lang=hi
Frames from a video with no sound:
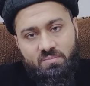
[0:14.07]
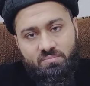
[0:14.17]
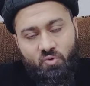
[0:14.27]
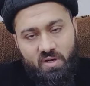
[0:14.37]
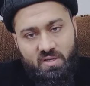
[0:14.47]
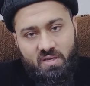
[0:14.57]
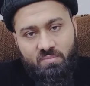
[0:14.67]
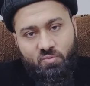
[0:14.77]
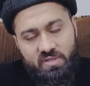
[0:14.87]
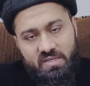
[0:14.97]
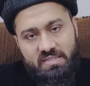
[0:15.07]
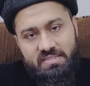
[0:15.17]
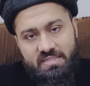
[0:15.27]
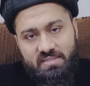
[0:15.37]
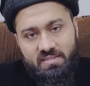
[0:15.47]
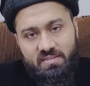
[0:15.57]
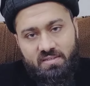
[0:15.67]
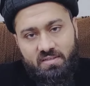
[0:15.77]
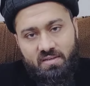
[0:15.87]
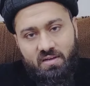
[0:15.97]
मौके मुहैया किए जाएंगे
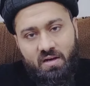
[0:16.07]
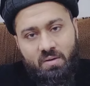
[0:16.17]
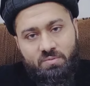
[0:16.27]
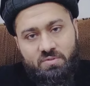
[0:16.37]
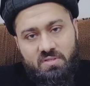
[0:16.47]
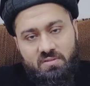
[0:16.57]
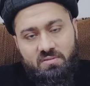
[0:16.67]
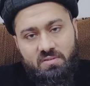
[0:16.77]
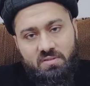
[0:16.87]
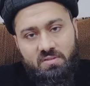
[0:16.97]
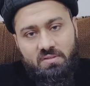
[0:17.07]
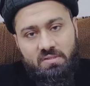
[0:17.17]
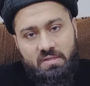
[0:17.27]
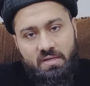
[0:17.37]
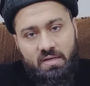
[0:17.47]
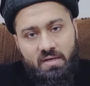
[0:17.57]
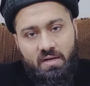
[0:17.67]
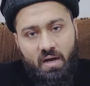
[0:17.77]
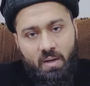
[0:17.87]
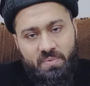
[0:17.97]
कि आप उसके अंदर
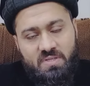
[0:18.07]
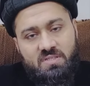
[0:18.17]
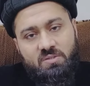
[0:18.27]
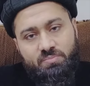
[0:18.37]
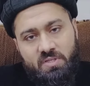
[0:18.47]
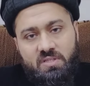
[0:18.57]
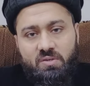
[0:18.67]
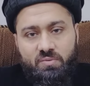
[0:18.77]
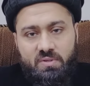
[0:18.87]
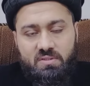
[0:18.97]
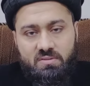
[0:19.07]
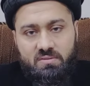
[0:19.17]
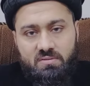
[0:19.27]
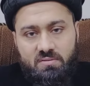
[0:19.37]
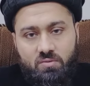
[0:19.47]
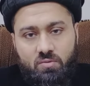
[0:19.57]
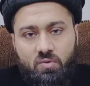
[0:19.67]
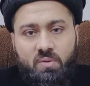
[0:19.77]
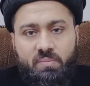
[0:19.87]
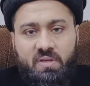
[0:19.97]
अपने साथ बीते हुए
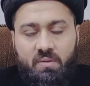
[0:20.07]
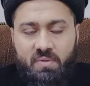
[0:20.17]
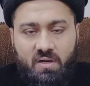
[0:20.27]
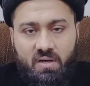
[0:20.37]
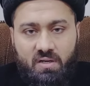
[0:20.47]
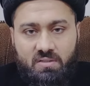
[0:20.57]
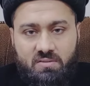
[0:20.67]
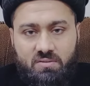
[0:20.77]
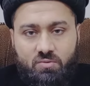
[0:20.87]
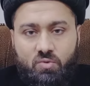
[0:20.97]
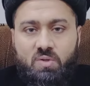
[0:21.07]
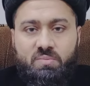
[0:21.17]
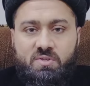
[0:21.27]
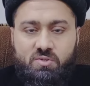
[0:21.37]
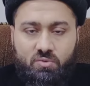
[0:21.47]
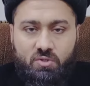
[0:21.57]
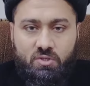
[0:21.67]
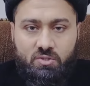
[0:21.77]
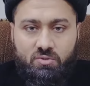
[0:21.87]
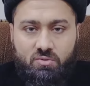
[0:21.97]
कोई भी लम्हात कोई भी
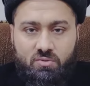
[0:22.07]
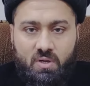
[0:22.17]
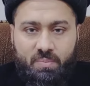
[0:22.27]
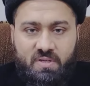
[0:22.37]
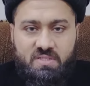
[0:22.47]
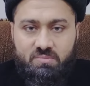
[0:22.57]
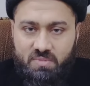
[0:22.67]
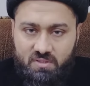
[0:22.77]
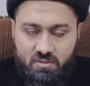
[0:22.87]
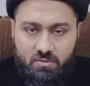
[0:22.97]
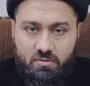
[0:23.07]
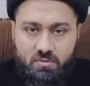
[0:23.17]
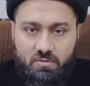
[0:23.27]
स्टोरी जो आपके साथ बीती हो